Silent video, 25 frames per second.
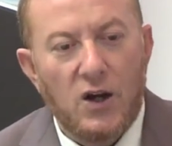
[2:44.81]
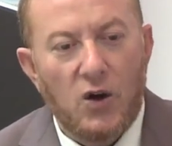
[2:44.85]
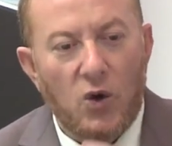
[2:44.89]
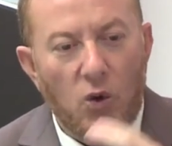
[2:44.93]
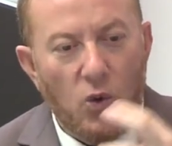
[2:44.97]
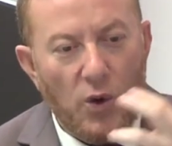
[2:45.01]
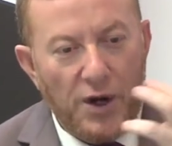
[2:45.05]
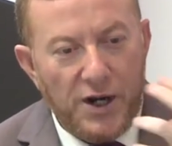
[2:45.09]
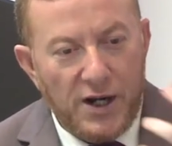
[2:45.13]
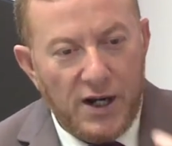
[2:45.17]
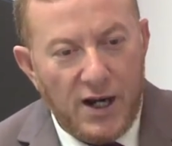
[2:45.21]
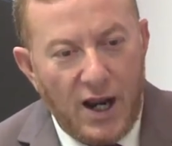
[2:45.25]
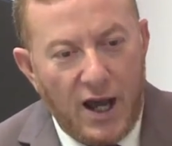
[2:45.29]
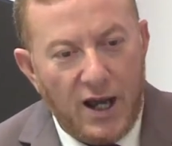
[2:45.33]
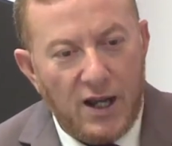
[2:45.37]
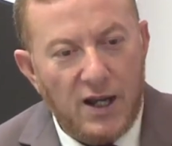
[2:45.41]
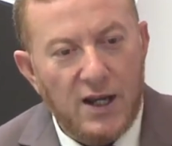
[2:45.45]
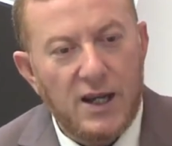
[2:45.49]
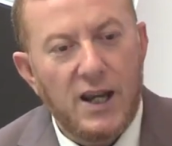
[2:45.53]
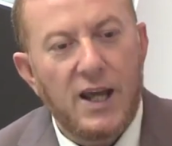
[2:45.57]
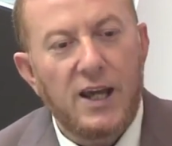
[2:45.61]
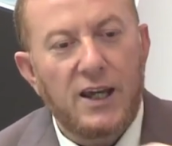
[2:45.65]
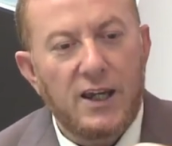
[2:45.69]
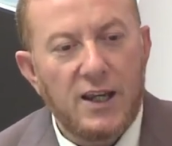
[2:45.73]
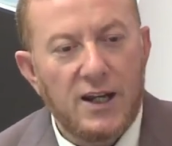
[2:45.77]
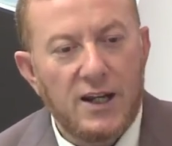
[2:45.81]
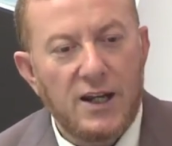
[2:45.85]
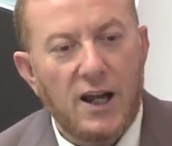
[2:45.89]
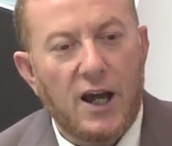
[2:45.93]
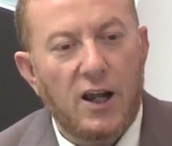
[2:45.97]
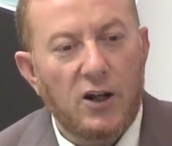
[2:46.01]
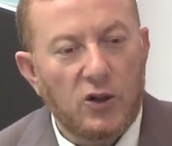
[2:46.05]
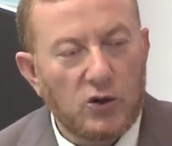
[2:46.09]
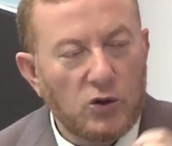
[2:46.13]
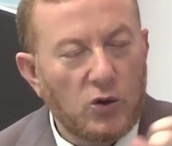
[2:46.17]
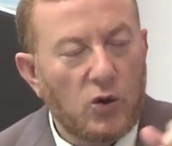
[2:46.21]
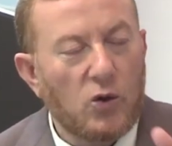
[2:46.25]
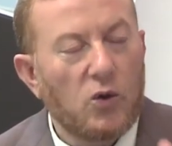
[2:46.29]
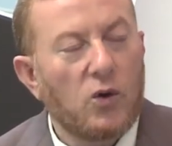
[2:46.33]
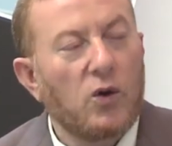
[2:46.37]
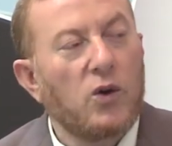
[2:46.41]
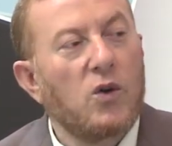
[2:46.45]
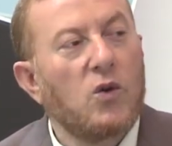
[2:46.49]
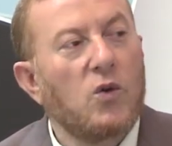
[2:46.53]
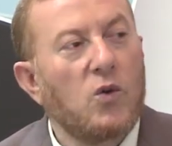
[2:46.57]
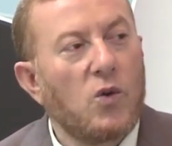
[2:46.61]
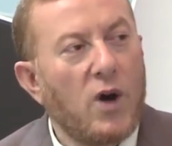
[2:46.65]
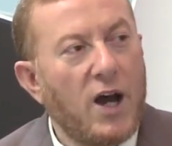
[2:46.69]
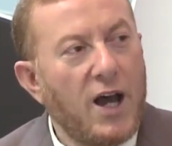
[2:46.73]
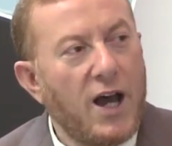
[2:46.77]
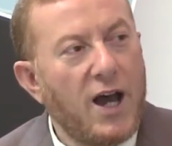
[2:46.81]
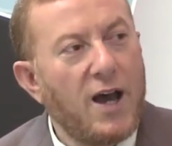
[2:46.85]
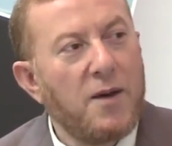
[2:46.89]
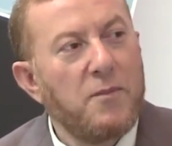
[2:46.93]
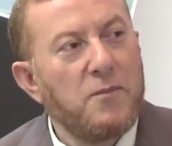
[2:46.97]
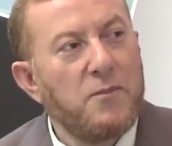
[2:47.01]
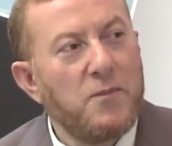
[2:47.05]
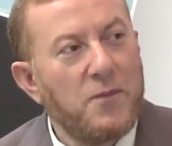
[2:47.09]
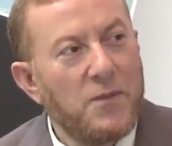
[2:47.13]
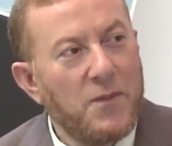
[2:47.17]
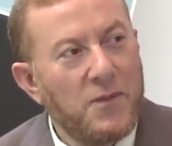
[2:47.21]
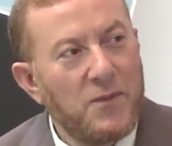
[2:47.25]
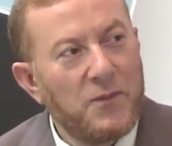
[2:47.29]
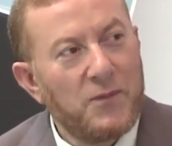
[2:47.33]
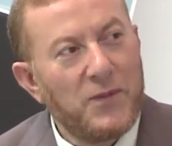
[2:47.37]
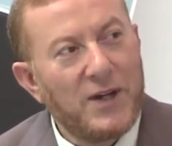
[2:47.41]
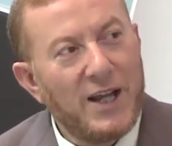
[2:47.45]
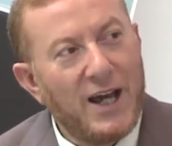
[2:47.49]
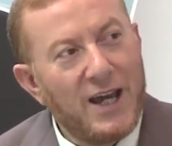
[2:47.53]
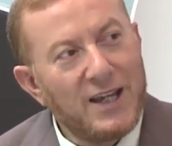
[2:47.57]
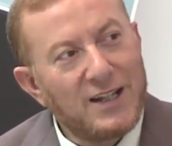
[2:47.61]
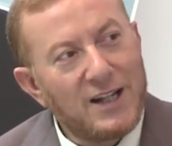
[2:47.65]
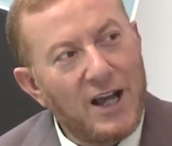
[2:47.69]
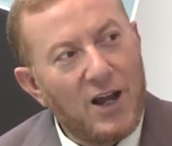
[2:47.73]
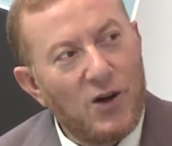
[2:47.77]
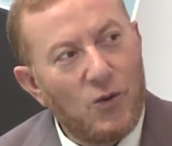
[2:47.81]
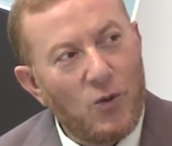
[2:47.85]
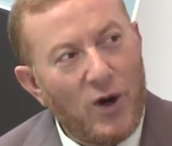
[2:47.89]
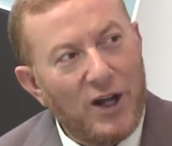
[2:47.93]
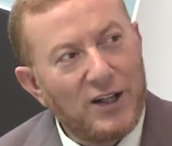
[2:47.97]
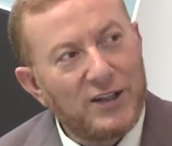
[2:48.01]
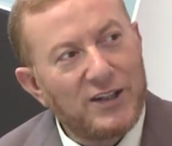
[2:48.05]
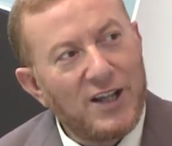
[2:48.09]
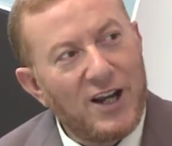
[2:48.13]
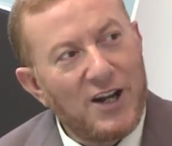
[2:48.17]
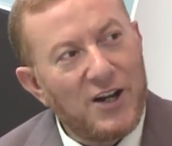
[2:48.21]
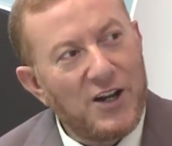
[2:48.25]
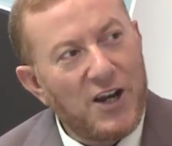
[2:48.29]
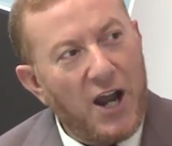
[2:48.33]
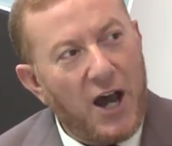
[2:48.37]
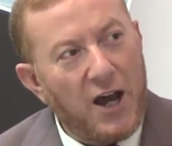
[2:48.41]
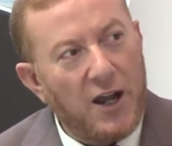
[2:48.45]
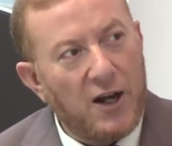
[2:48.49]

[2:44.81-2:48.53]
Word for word: هو النقل لكن النقل الطرقي هو اهم من حيث انواع ديال النقل الحياه